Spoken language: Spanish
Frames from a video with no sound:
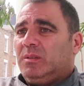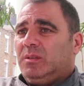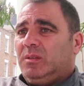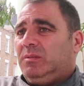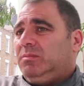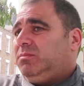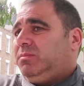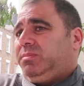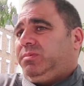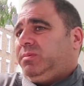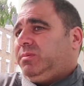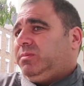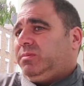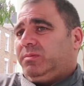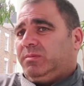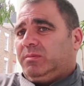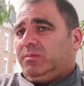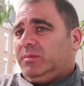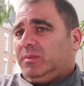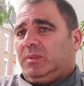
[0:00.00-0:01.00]
Sabes
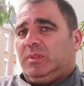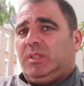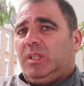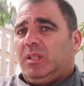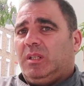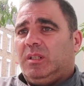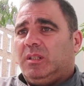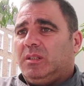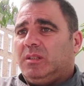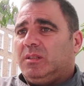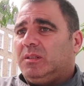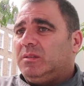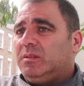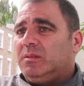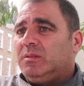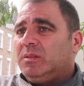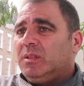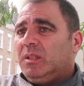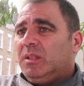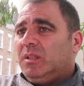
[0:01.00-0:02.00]

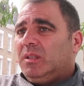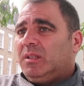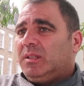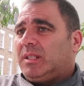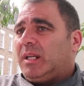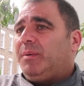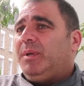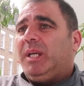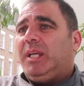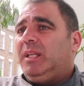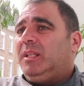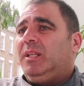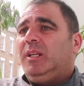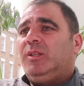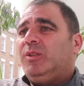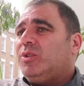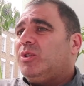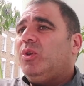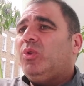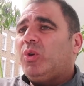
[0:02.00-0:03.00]
eh, Sabés que de
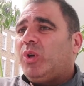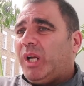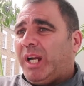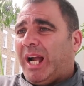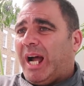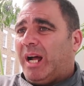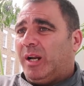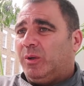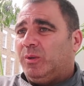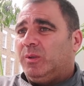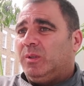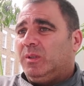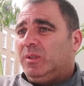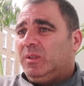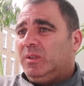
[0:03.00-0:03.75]
nosotros es caro.